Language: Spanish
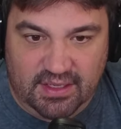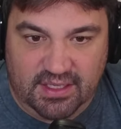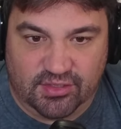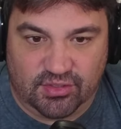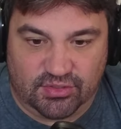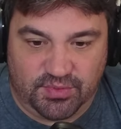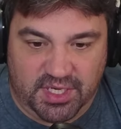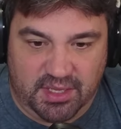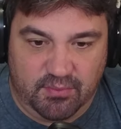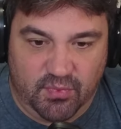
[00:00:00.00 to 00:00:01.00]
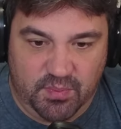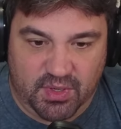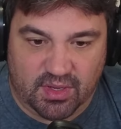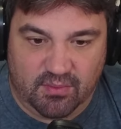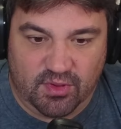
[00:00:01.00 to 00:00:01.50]
y eso nos viene muy
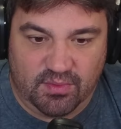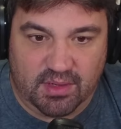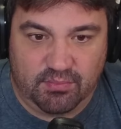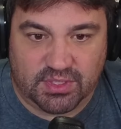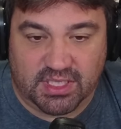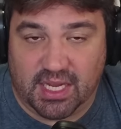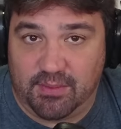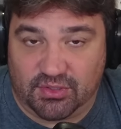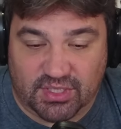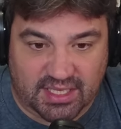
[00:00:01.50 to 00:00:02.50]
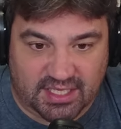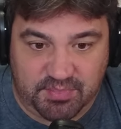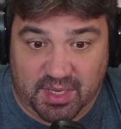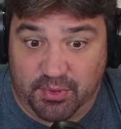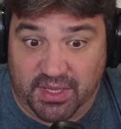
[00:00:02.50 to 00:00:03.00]
pero que muy bien, pues que tenga menos cartas
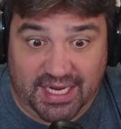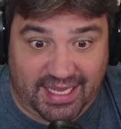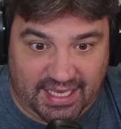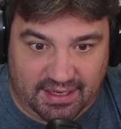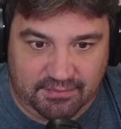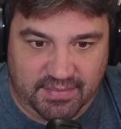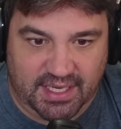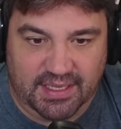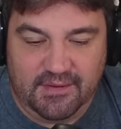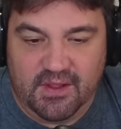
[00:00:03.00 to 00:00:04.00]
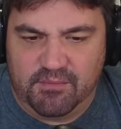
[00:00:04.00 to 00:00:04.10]
para poder elegir, ¿vale?